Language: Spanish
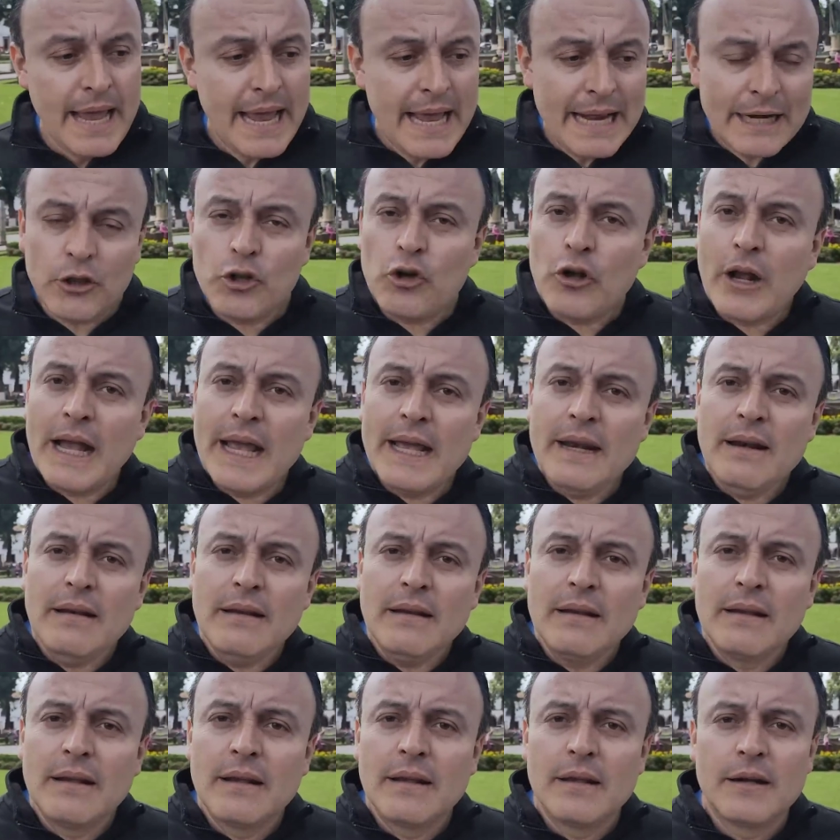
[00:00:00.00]
Erdogan
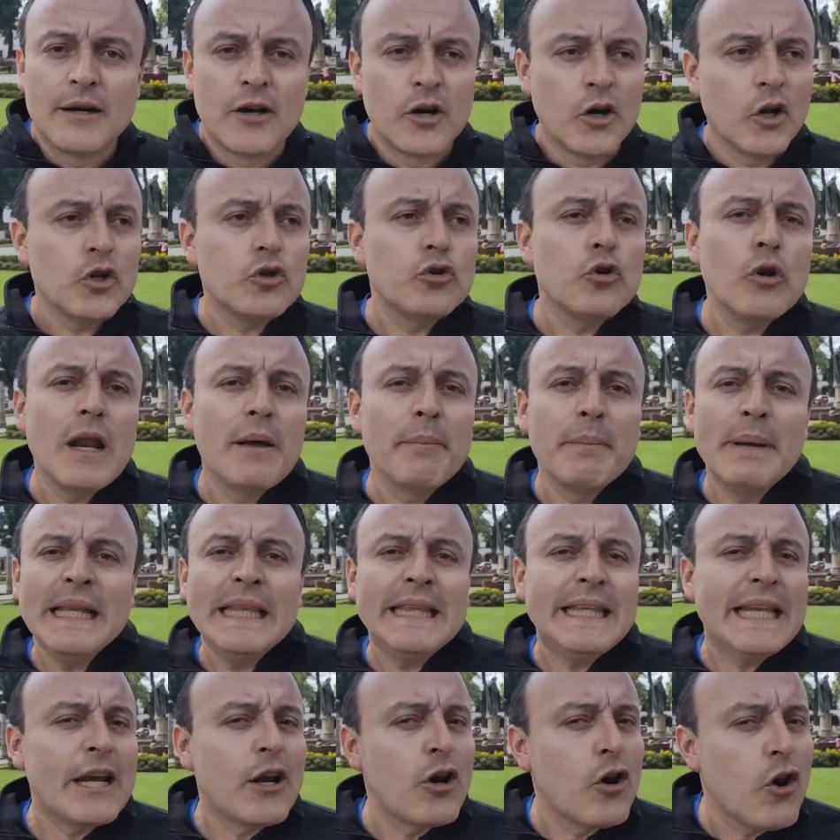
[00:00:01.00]
no
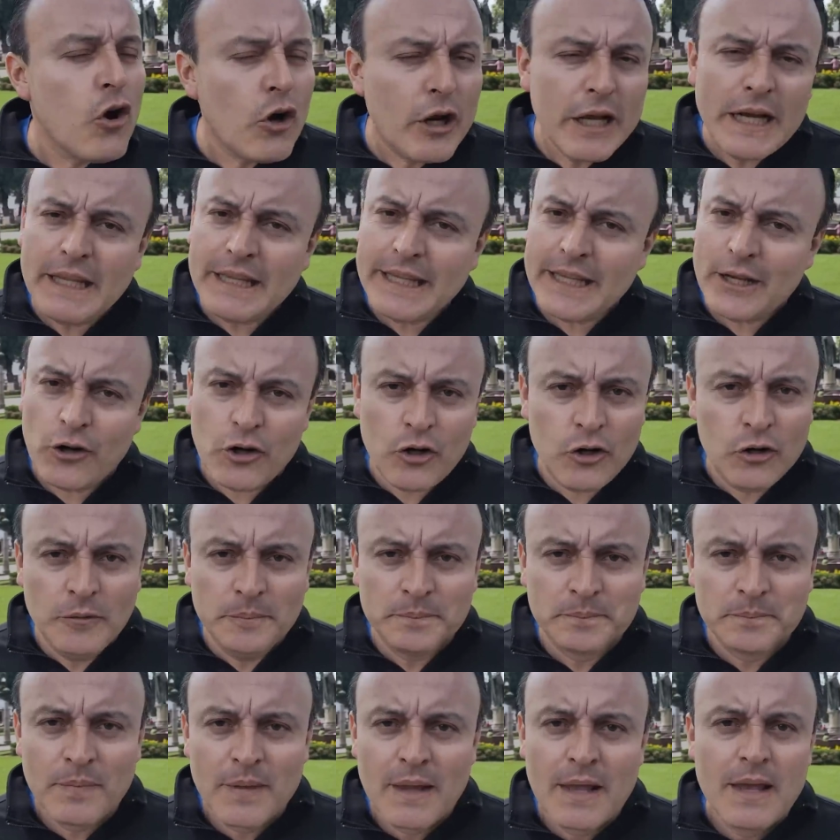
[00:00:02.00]
solamente no
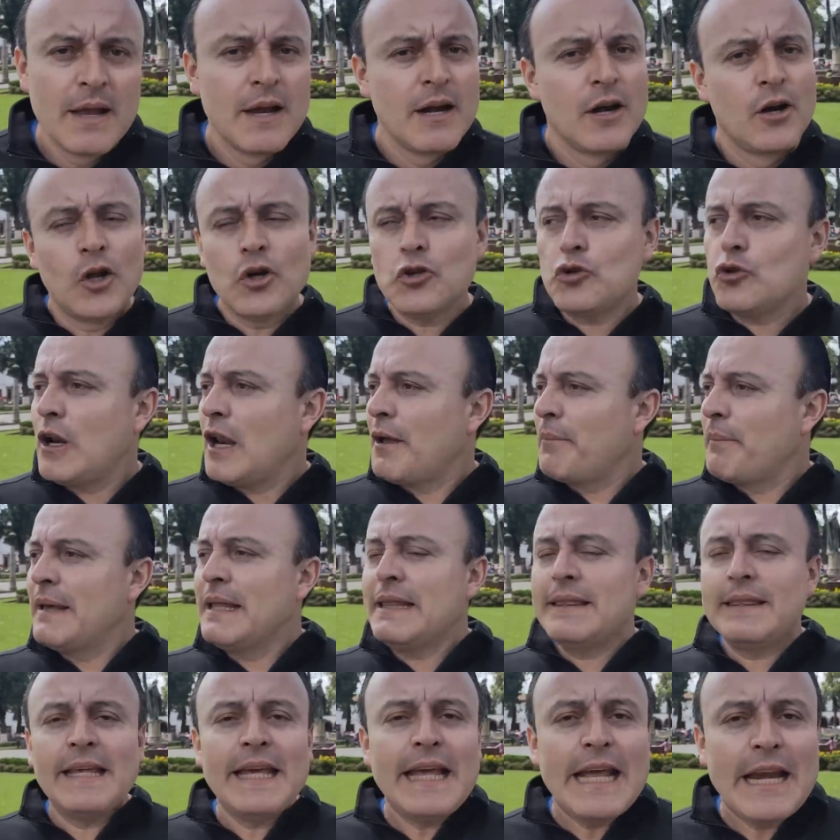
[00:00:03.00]
criticó, no
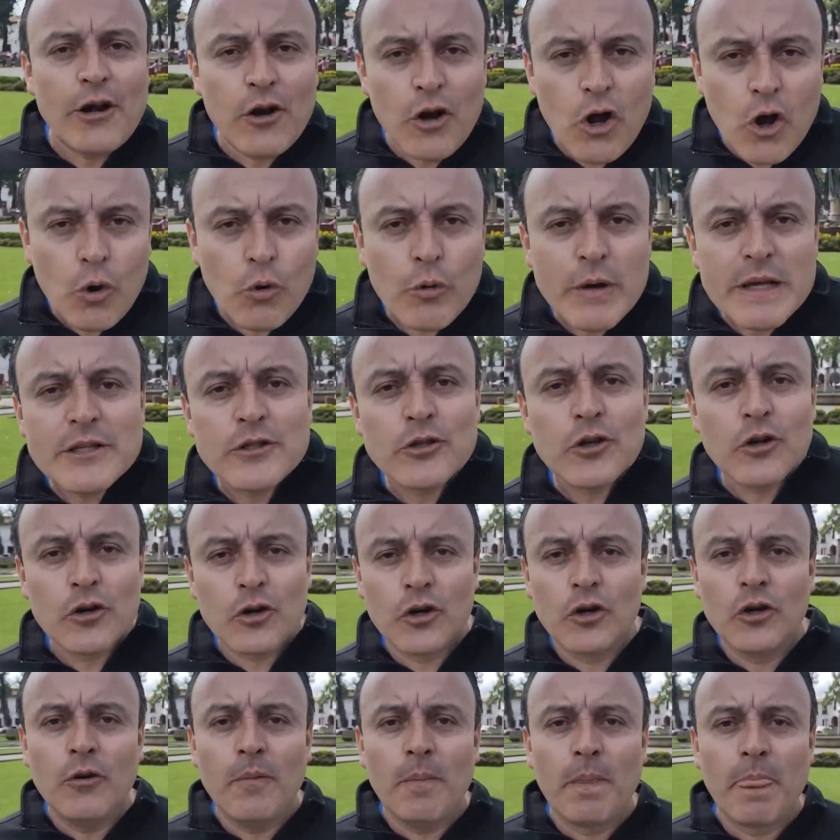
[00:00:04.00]
solamente no
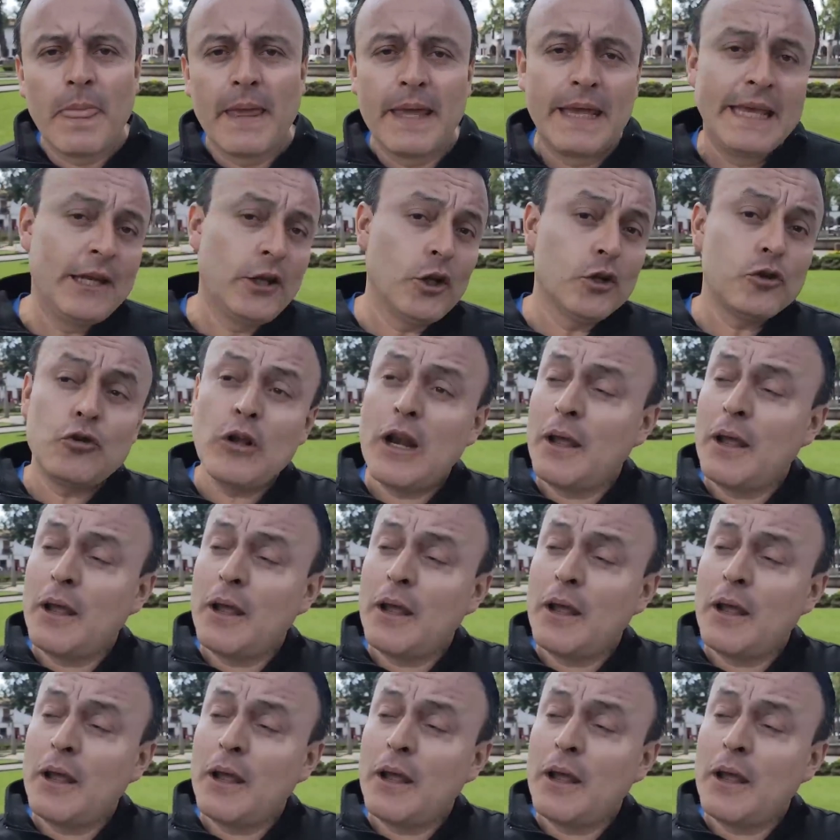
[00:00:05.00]
cuestionó y no